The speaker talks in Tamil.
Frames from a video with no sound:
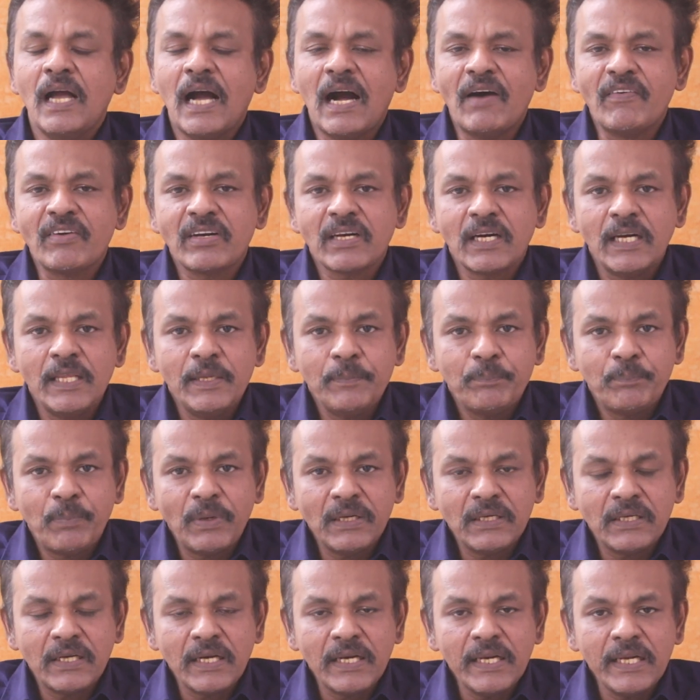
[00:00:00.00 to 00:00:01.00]
அவர்களை
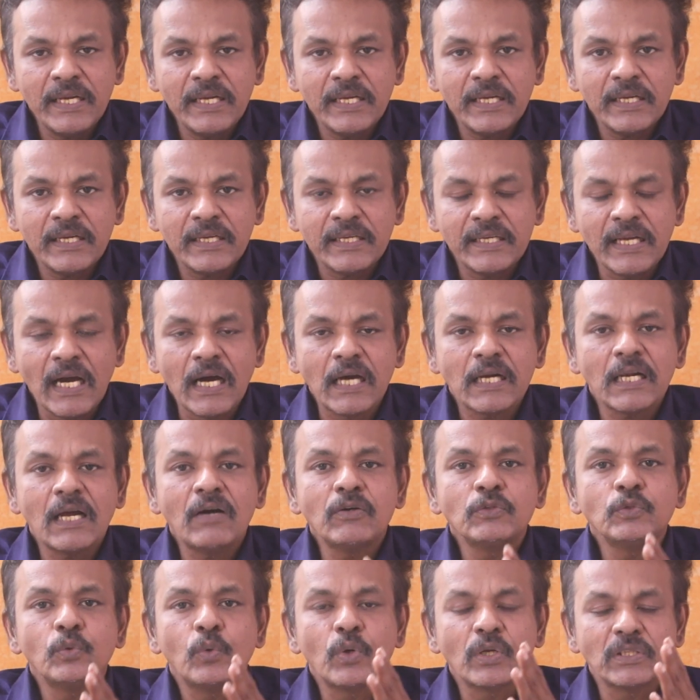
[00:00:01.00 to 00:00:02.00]
பற்றி
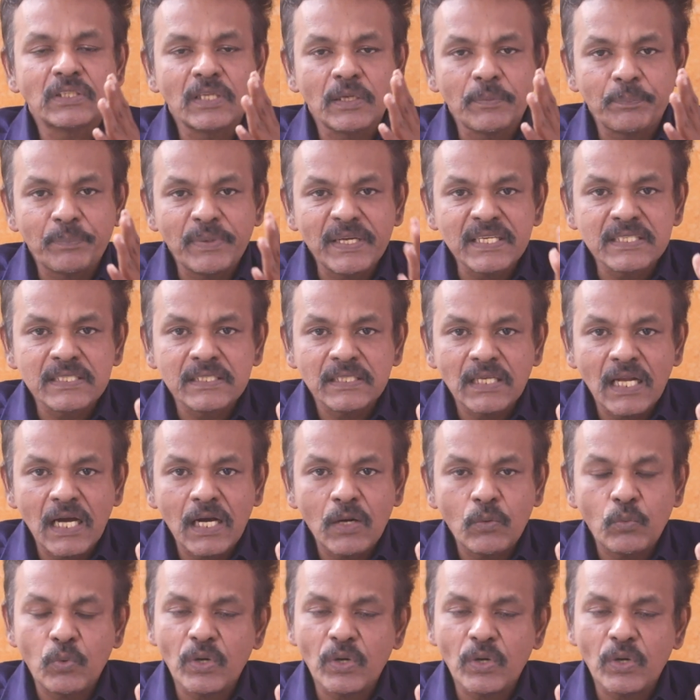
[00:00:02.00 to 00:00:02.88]
யாராவது ஒருத்தர் பேசுனா